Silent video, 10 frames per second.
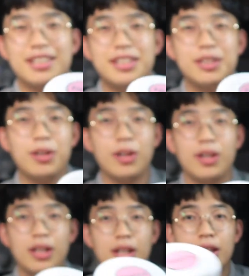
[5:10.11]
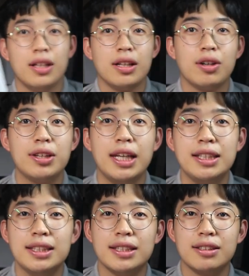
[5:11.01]
그래서
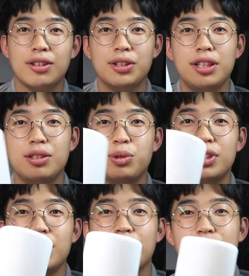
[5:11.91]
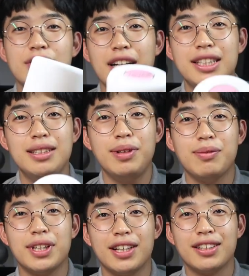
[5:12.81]
겉에는 겉에서 볼 때는 아무튼
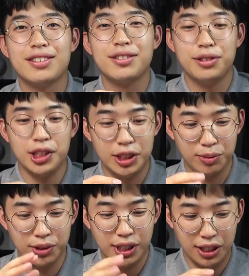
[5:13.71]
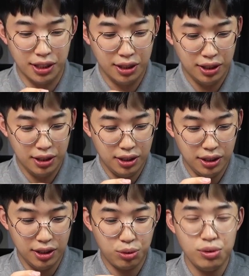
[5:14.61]
깔끔합니다. 그리고 이게 뭔가
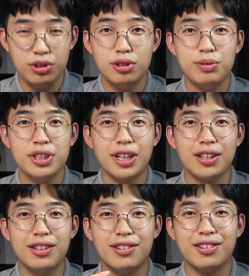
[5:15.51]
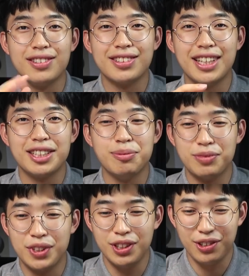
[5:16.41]
이게 촌스럽지가 않아요. 나름
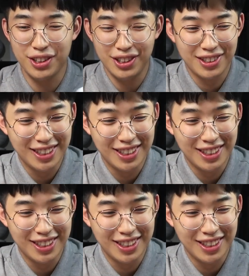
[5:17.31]
귀여워요.